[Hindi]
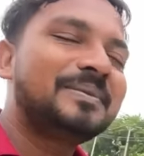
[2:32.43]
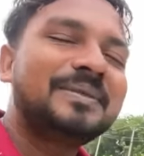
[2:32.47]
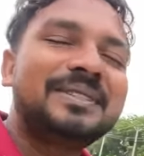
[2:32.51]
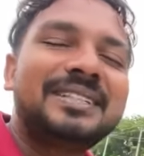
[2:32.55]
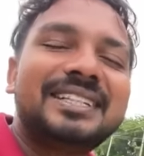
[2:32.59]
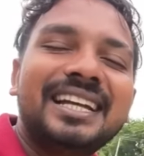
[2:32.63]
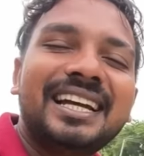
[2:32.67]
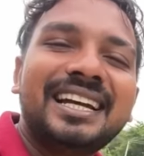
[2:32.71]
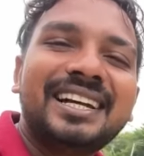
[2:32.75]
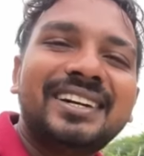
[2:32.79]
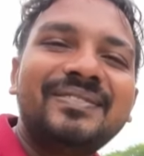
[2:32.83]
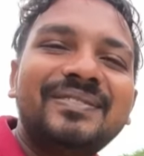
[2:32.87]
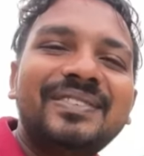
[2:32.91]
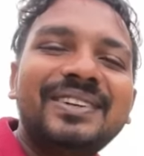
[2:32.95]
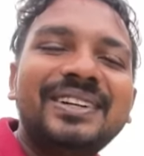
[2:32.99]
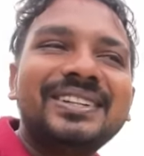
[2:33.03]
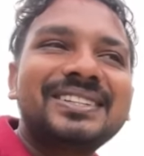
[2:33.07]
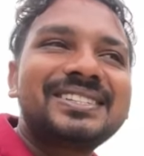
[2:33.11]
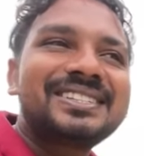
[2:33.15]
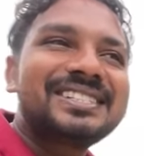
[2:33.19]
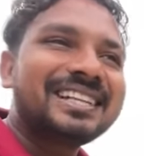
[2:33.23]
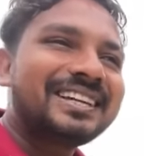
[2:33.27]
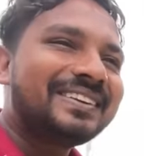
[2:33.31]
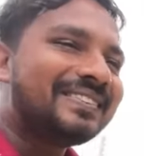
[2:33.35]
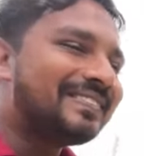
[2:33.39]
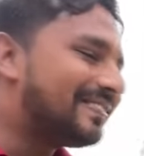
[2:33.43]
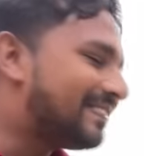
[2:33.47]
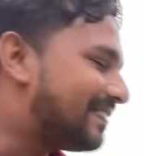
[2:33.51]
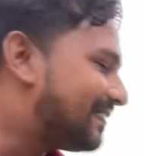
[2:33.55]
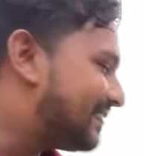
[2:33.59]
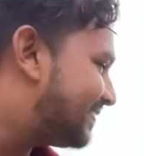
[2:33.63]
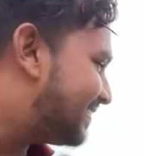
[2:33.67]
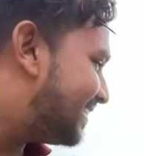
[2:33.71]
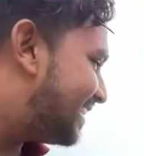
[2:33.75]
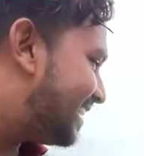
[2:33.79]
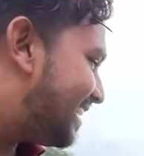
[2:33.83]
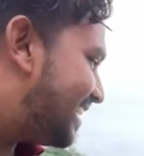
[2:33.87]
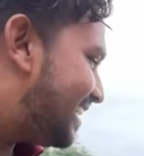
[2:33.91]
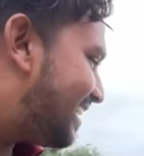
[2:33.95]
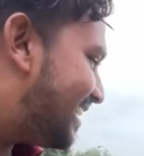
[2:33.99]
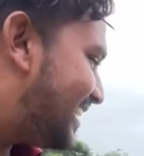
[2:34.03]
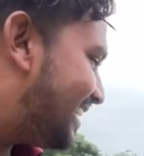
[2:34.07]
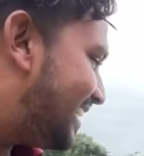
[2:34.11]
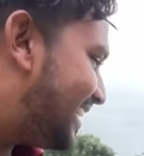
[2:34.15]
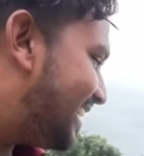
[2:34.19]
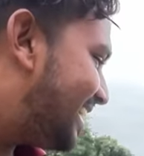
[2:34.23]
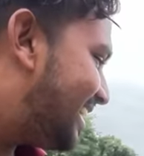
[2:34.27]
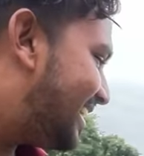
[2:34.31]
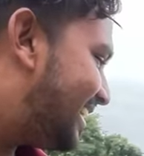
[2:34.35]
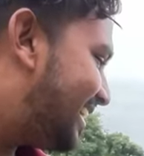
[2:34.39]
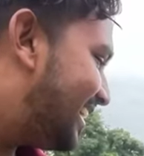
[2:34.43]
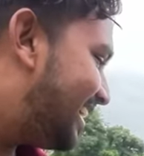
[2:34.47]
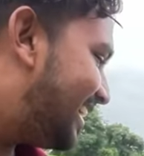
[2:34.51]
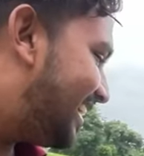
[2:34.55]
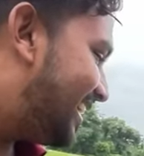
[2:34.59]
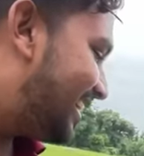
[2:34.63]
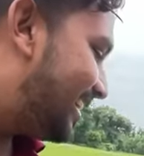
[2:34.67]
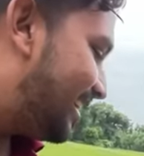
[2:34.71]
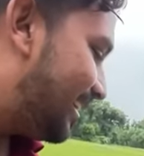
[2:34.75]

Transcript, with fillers: क्या मौसम आया है